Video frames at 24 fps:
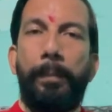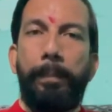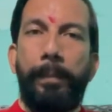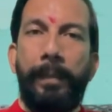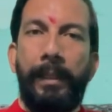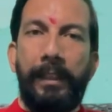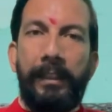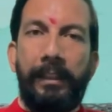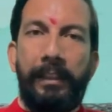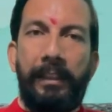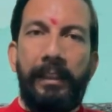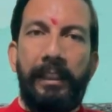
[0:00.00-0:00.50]

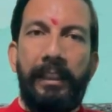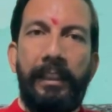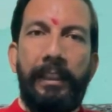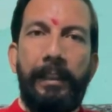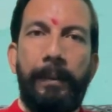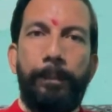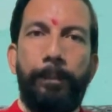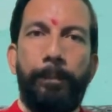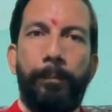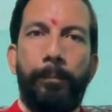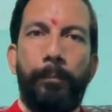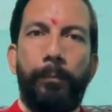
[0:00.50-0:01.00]
पंक्ति
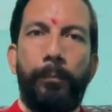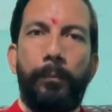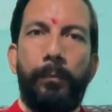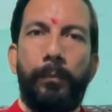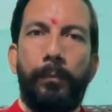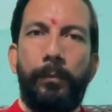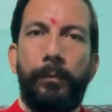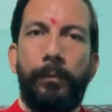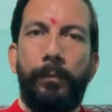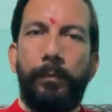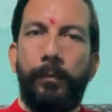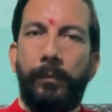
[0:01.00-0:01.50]

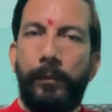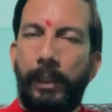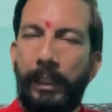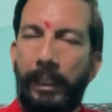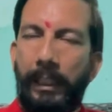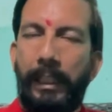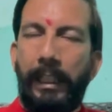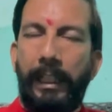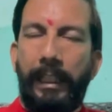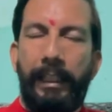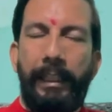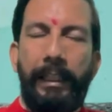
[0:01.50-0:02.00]

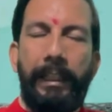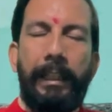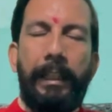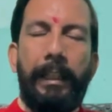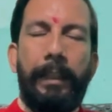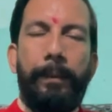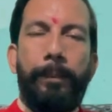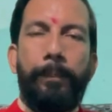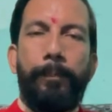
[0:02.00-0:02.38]
कही है